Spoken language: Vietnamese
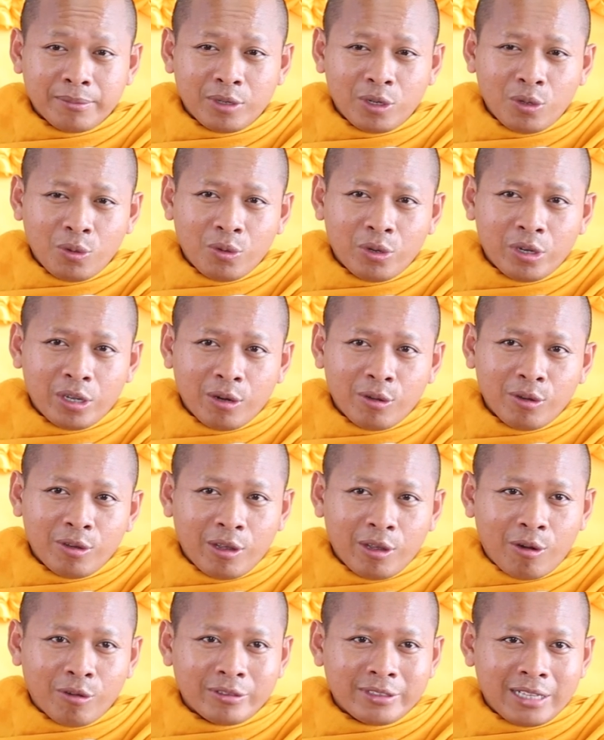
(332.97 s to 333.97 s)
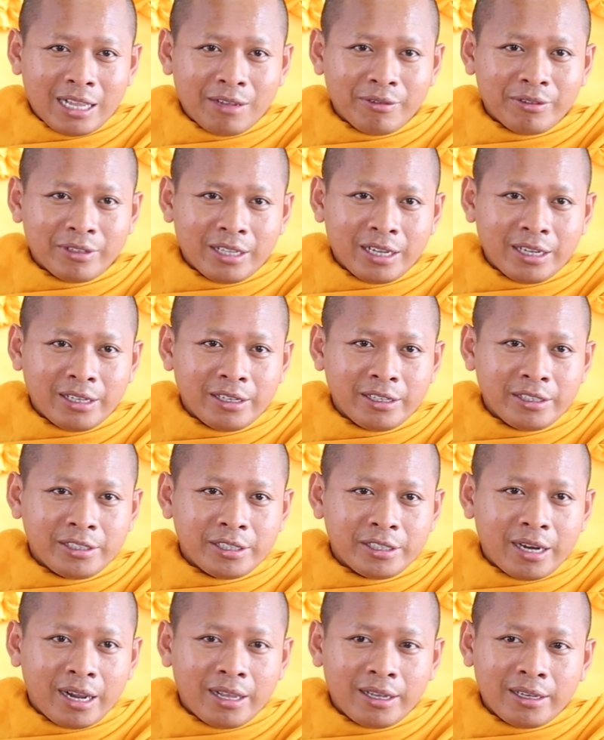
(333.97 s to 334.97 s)
mình nụ không cổng sao và thấy nó
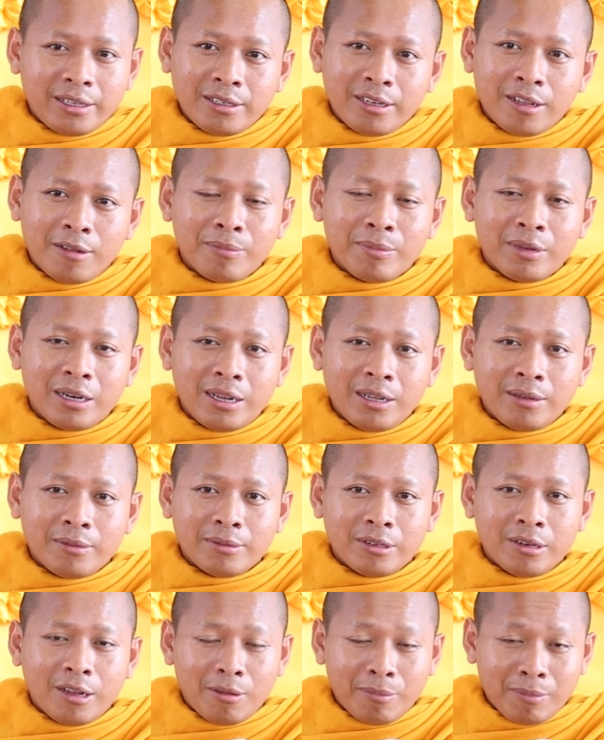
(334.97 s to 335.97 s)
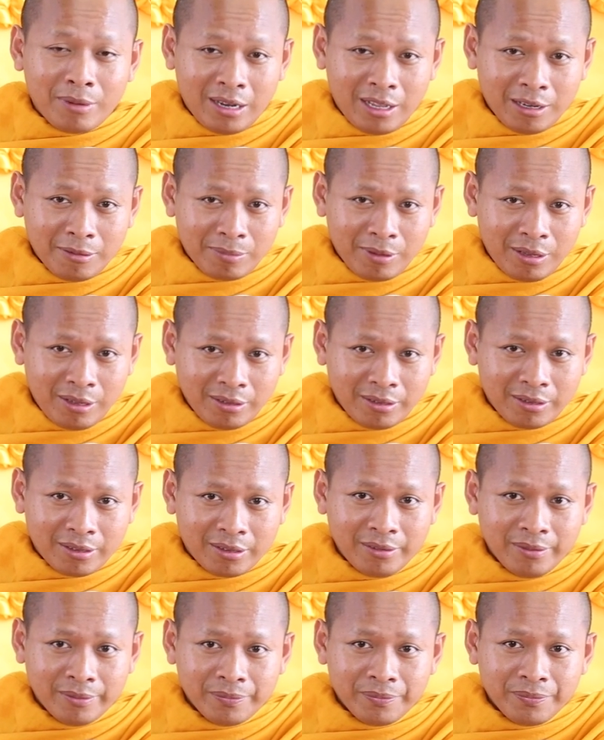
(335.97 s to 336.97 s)
chả đọc mà lăng phóng nó.